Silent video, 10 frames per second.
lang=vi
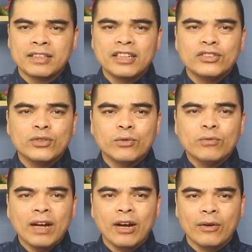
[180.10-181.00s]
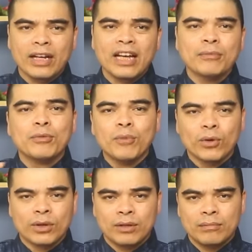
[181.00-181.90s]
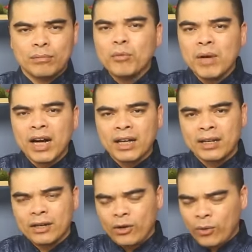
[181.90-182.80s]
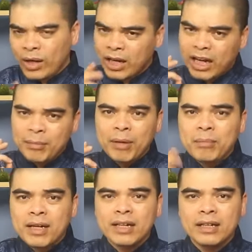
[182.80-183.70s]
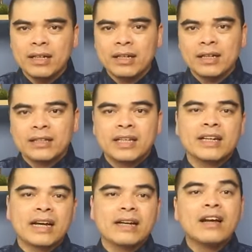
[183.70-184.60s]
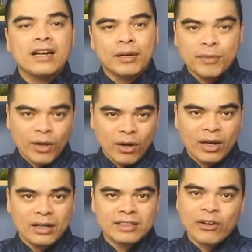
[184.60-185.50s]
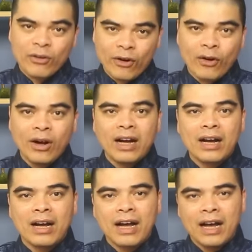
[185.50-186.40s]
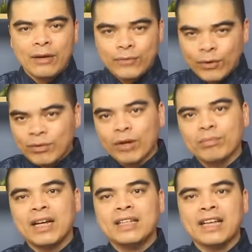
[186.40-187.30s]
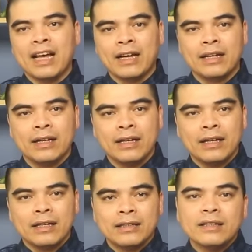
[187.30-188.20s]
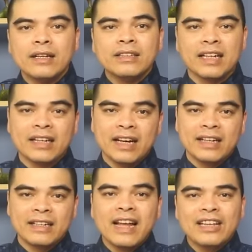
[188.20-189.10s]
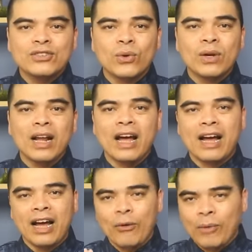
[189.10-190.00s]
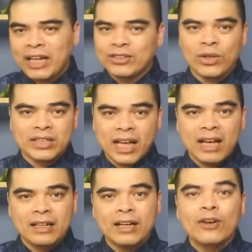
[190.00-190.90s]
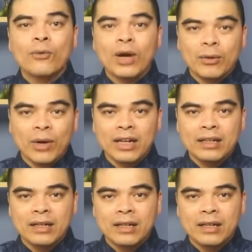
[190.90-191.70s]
sinh trúng vào cái ngày mùng 1, mùng 10 hoặc là ngày 30 ấy, thì cả đời ấm no, giàu có, phúc lộc đời nhà. Những đứa trẻ này đa số là học hành giỏi giang, ngoan ngoãn,